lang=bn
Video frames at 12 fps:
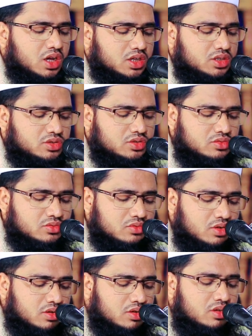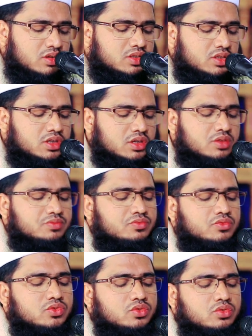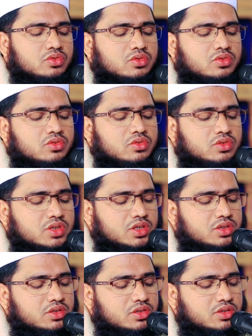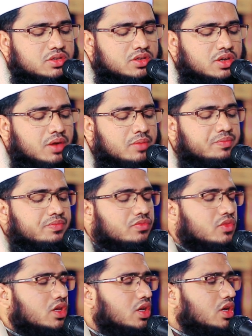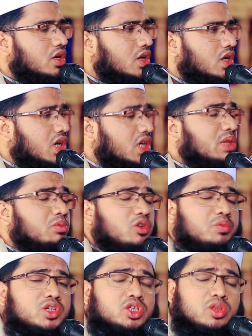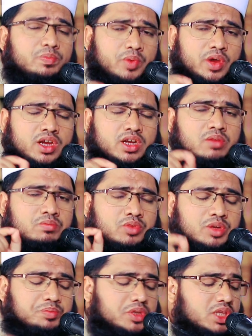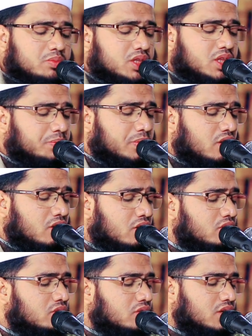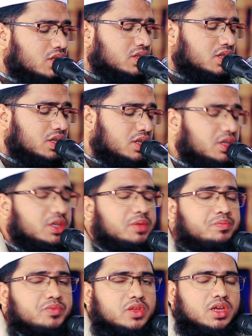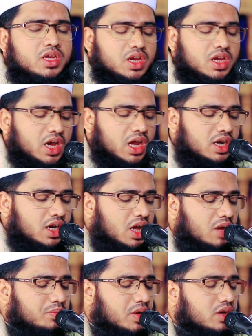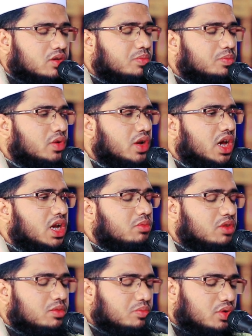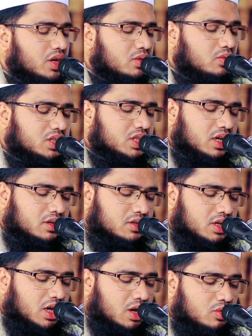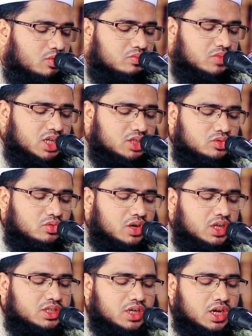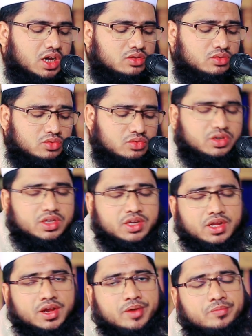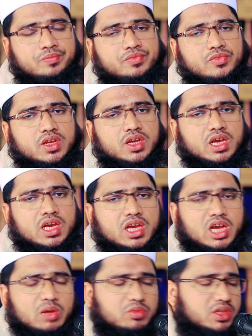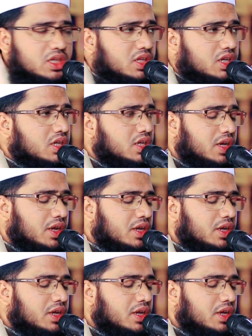أزواجا ذريا ইতিপূর্বে যত পয়গম্বর পৃথিবীতে প্রেরণ করেছি আল্লাহ পাক রব্বুল আলমিন বলেন ওয়াজালনা হুম আজওয়াজা দুর্রিয়াম আমি তাদেরকে